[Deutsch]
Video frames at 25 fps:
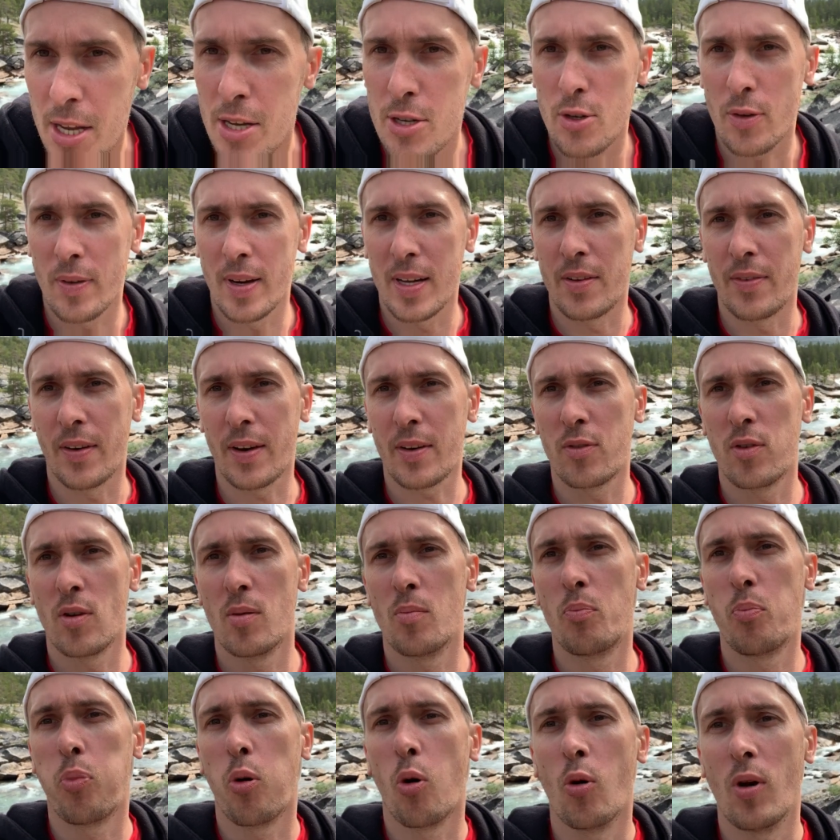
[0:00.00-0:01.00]
nicht so weit weg vom
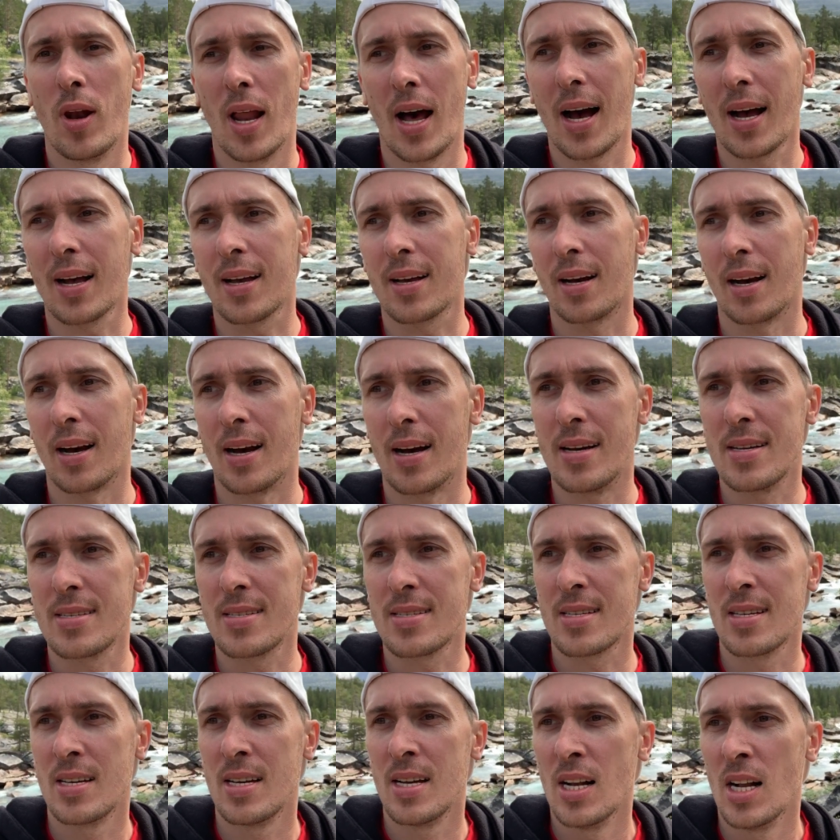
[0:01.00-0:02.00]

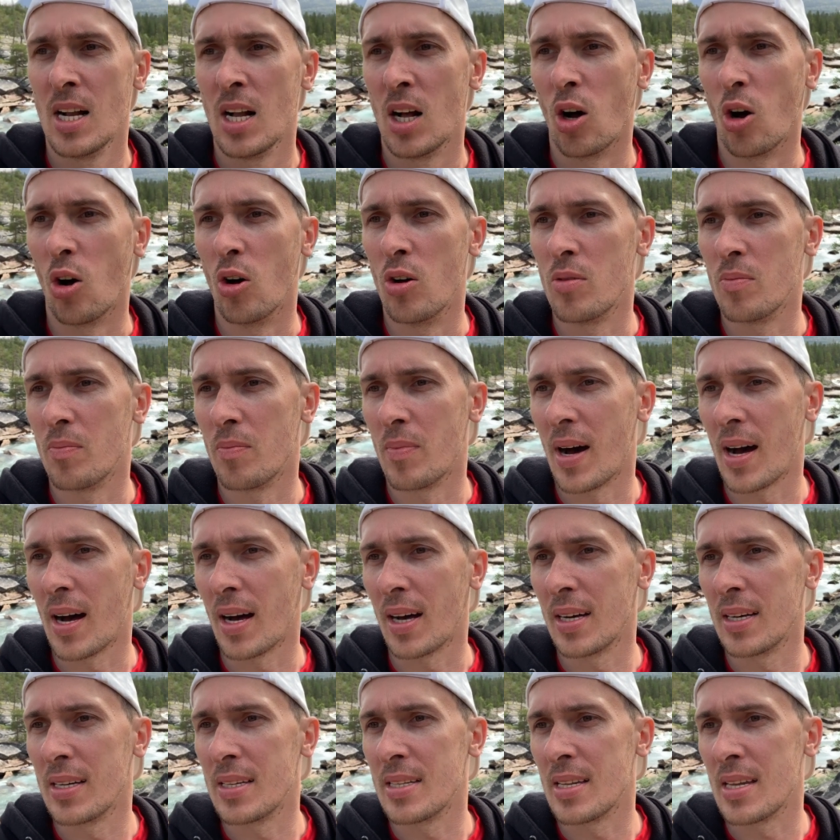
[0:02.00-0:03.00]
Polarkreis und
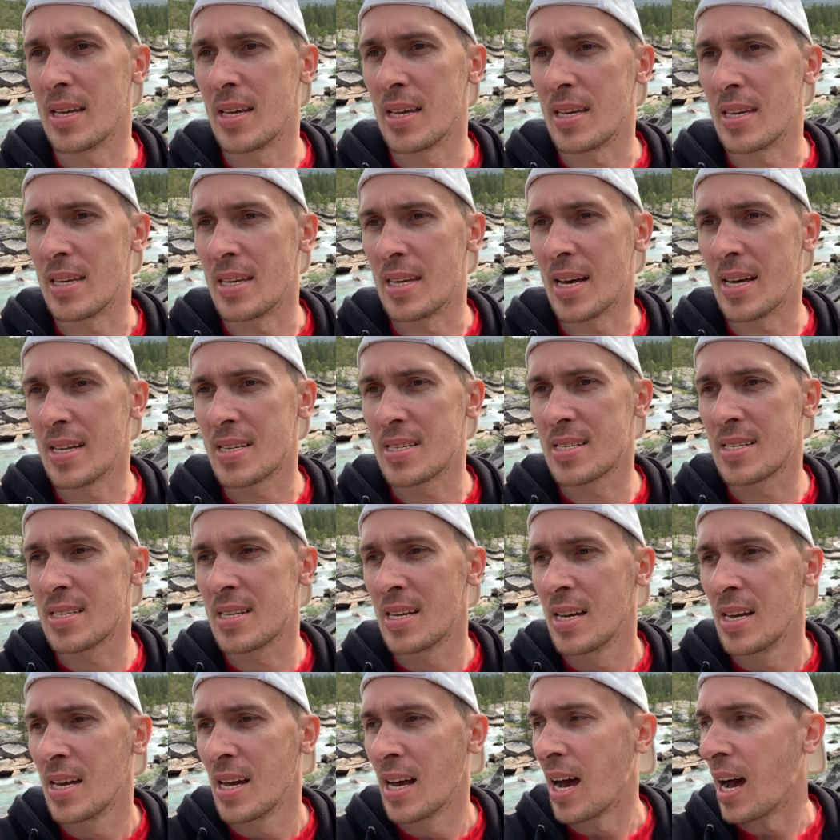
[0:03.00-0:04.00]
machen jetzt
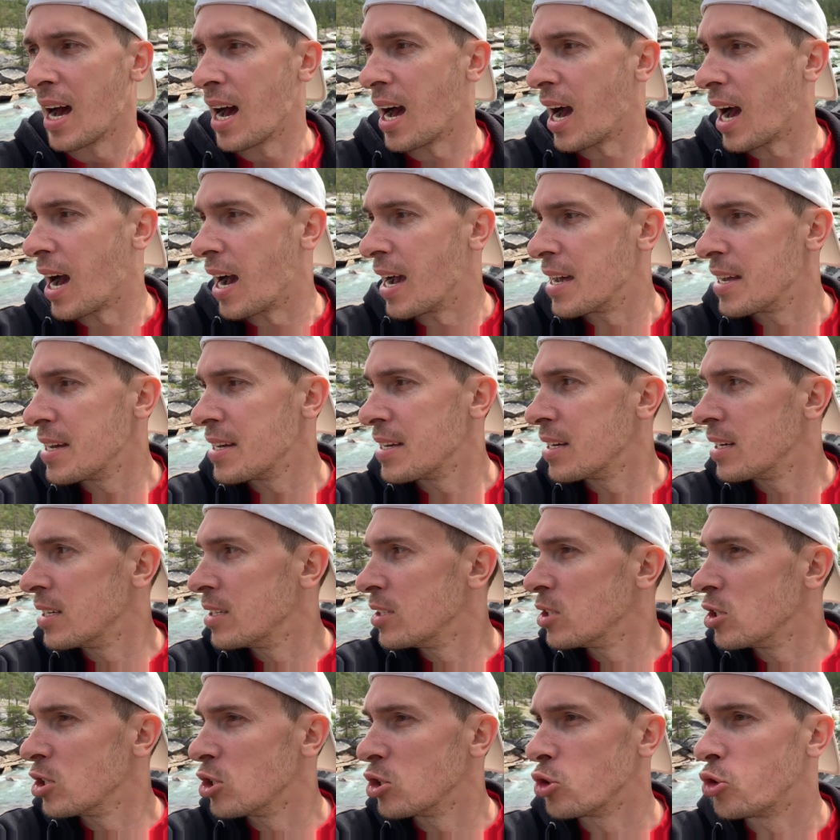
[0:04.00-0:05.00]
einen
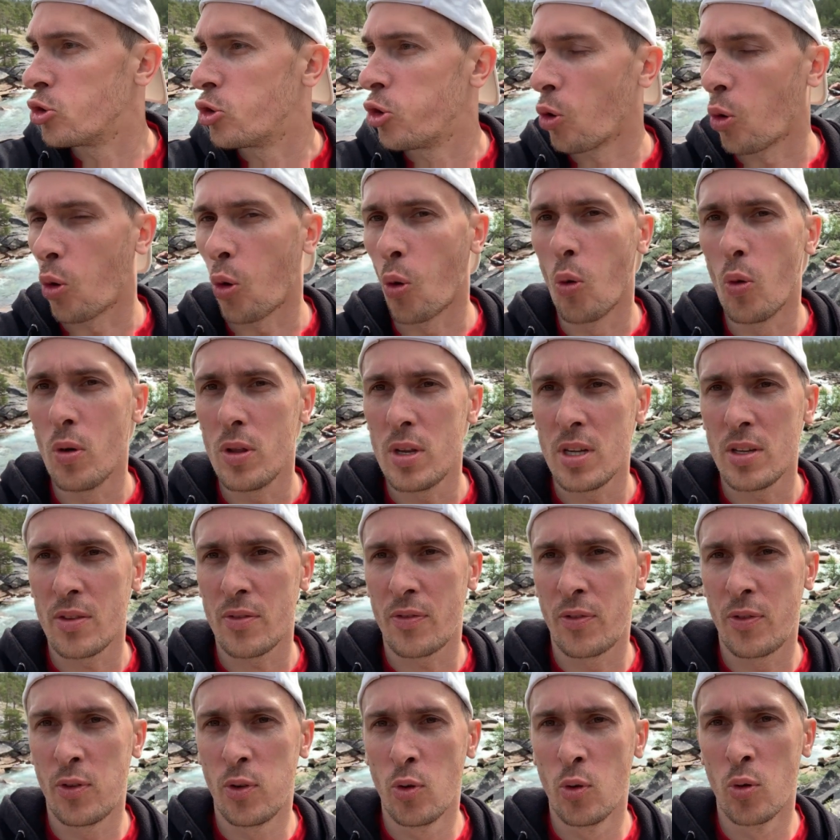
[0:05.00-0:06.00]

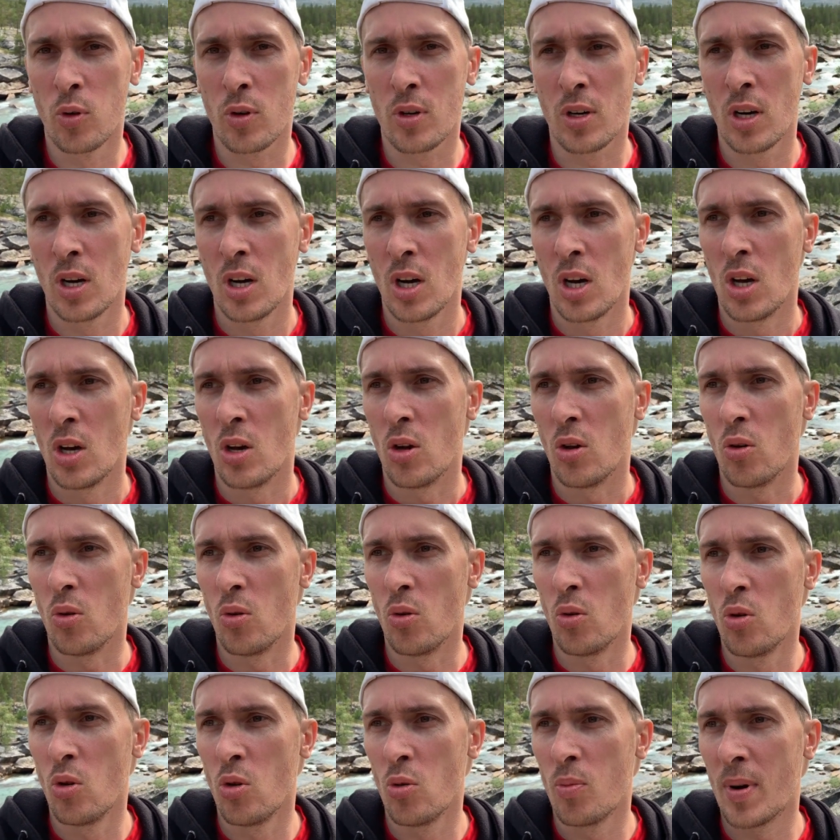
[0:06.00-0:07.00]
Drohnenflug
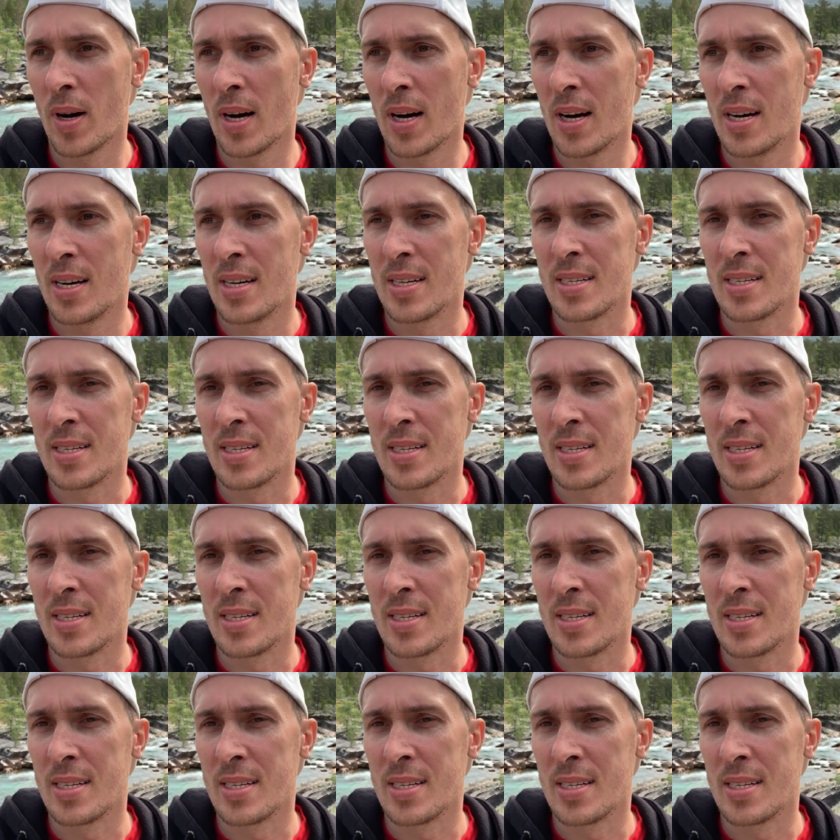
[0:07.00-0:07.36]
über